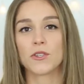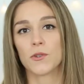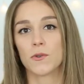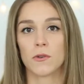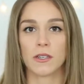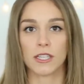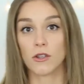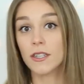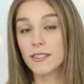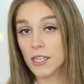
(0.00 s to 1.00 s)
Motto
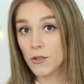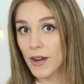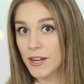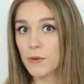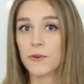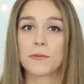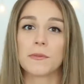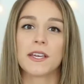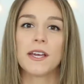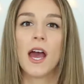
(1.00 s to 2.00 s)
Get Concert Ready With
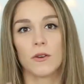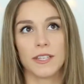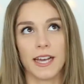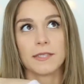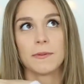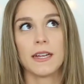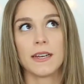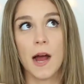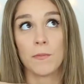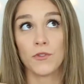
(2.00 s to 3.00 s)
Me. Und ja, ich bin
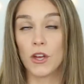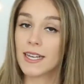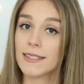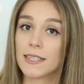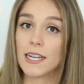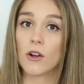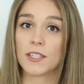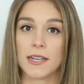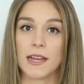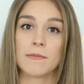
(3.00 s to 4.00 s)
dann am Donnerstag nach
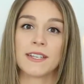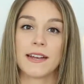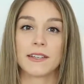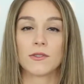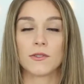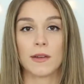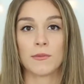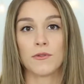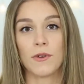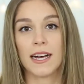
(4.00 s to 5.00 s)
Rotterdam mit Henrik
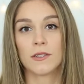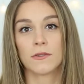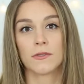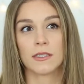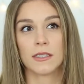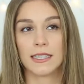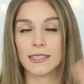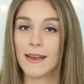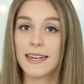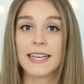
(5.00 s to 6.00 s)
zusammengefahren und wir sind da
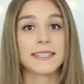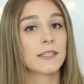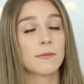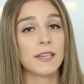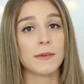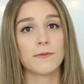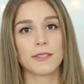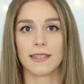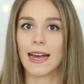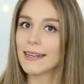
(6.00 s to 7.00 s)
zwei Nächte geblieben.
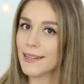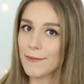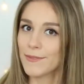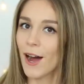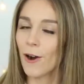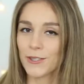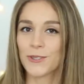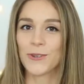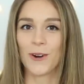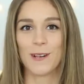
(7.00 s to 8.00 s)
Wir sind gerade eben nach Hause
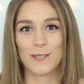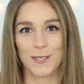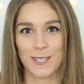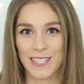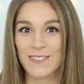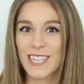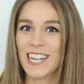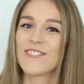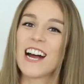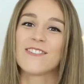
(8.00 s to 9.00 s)
gekommen, also es ist
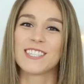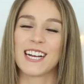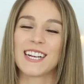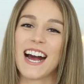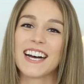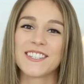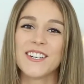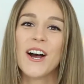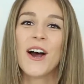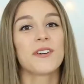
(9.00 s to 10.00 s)
Samstagnachmittag gerade.